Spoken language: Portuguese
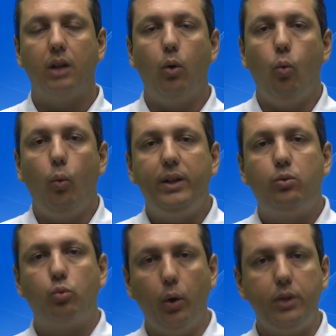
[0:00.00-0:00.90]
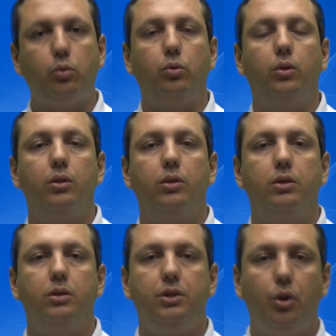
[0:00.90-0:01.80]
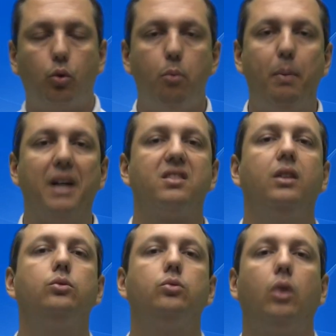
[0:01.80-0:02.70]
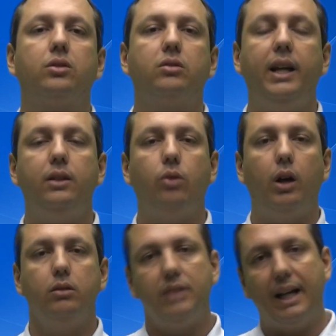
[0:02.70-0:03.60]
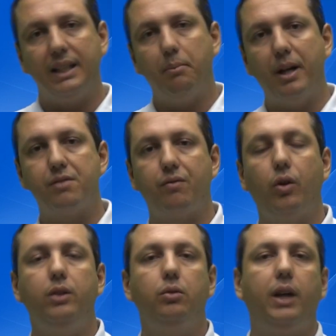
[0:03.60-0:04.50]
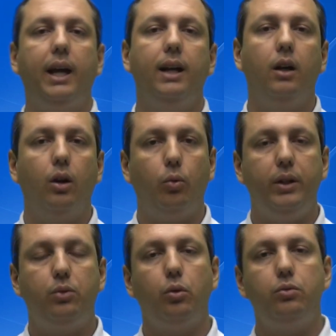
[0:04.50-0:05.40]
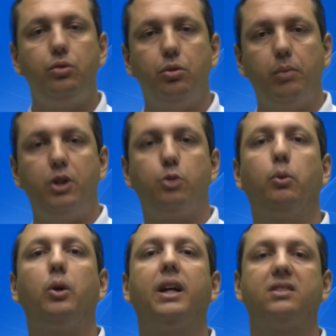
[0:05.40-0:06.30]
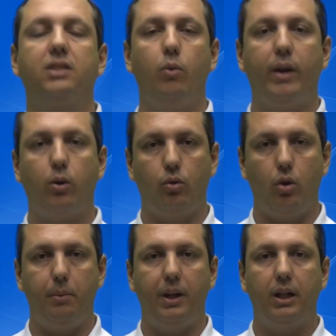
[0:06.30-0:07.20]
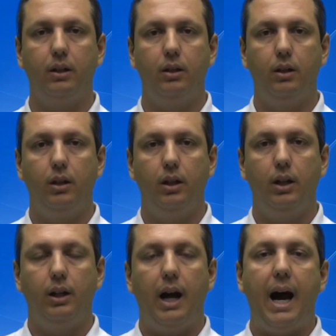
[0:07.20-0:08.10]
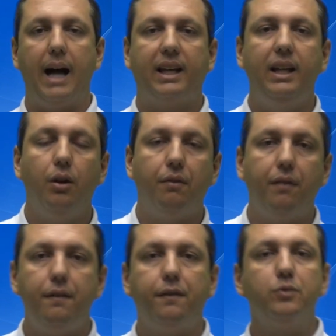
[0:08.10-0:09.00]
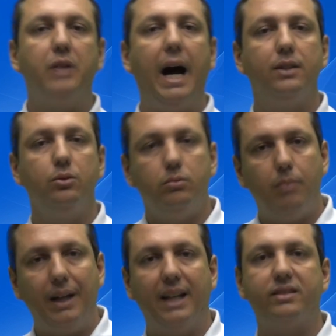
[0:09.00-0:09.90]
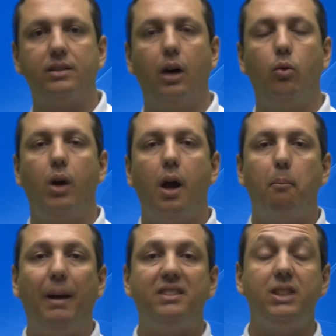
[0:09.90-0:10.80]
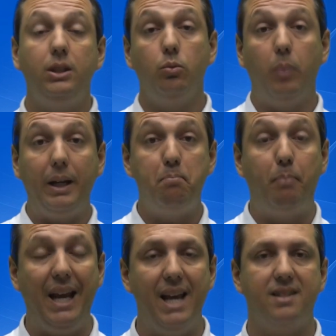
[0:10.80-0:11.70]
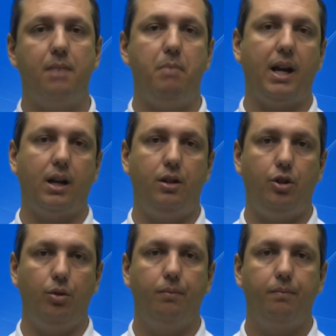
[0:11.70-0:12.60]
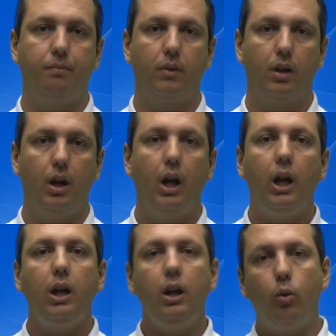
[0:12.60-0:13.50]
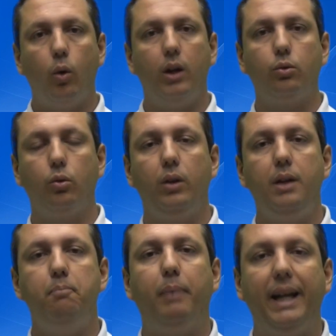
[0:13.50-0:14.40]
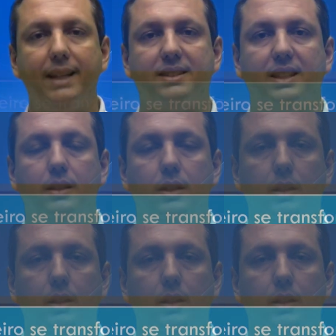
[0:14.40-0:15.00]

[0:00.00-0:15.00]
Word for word: Então, o intuito de ocupação do nosso território nada mais foi do que o intuito de uma exploração econômica. Aqui não foi fundado uma nação, mas sim uma empresa mercantil. E enquanto empresa,